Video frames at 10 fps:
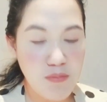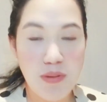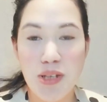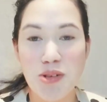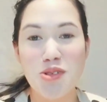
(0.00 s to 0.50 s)

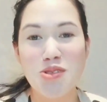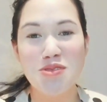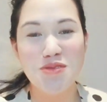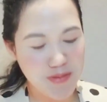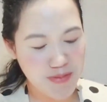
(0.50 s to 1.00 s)

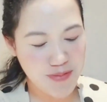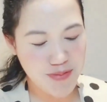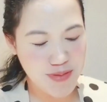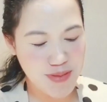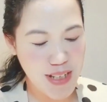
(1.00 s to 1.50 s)
Pero,
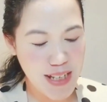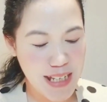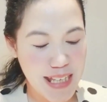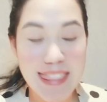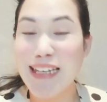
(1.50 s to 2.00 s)

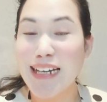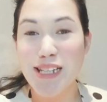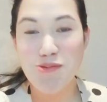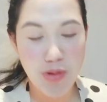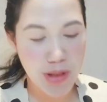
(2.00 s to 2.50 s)

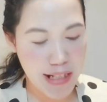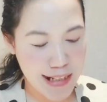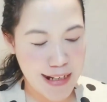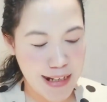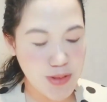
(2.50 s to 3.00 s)
nakalbo na
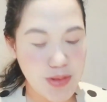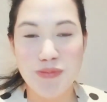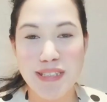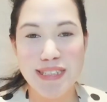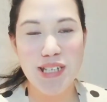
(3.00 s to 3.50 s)
nga ako,
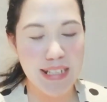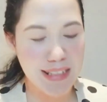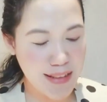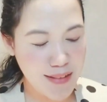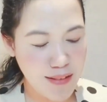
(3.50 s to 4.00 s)
Miss
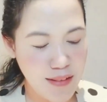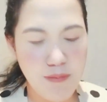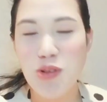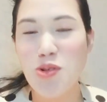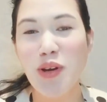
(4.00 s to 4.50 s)
Jackie.
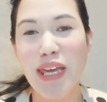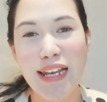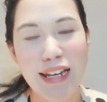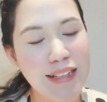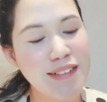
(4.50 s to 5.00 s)
Pero
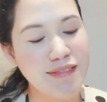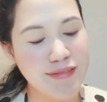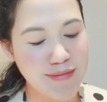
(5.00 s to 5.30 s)
okay lang.